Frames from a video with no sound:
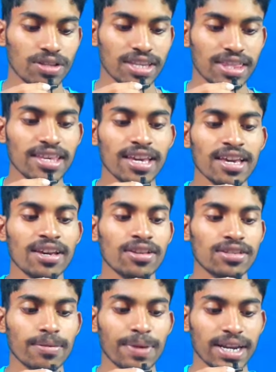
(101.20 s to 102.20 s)
వచ్చింది
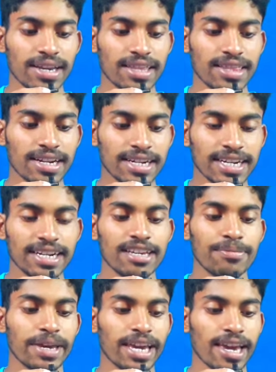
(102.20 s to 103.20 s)
సో మనకైతే
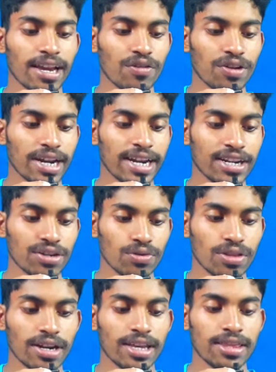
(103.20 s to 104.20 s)
టీడీపీకి ఎక్కువ రేటింగ్
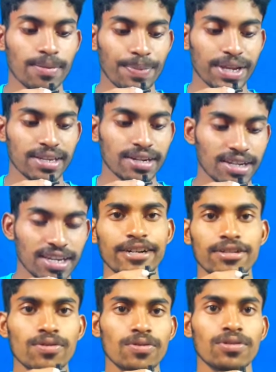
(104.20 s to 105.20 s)
ఉందని అయితే ప్రజెంట్
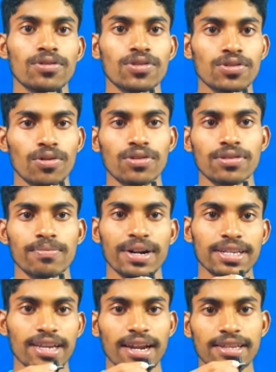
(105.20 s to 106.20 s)
ఇయర్స్ న్యూస్ కోసం
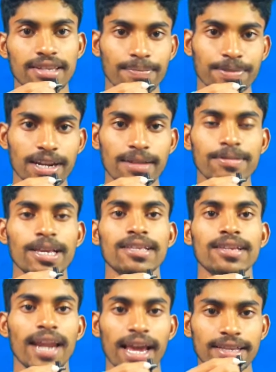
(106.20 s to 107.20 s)
మన ఛానల్ సబ్స్క్రైబ్
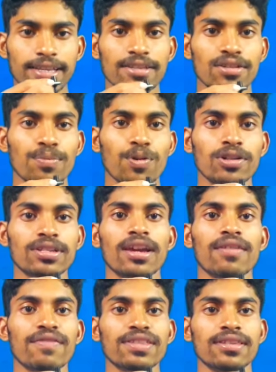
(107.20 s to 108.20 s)
చేసి లైక్ చేసి సపోర్ట్
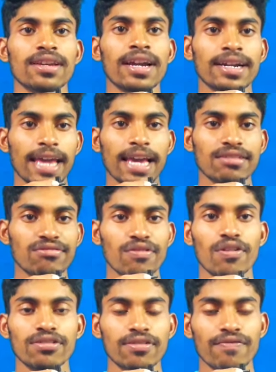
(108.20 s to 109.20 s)
చేయండి ఫ్రెండ్స్ థ్యాంక్స్
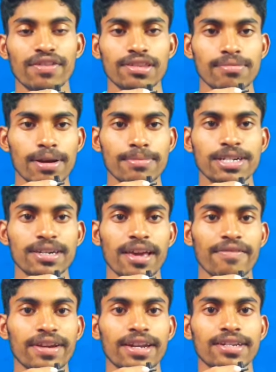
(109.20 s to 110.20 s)
ఫర్ వాచింగ్ ఫ్రెండ్స్ బై బై
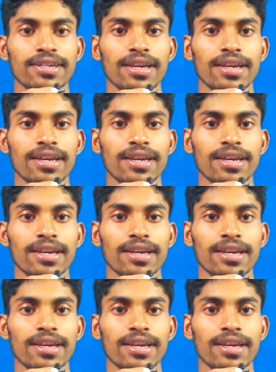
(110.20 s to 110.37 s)
హ్యావీ నెక్స్ట్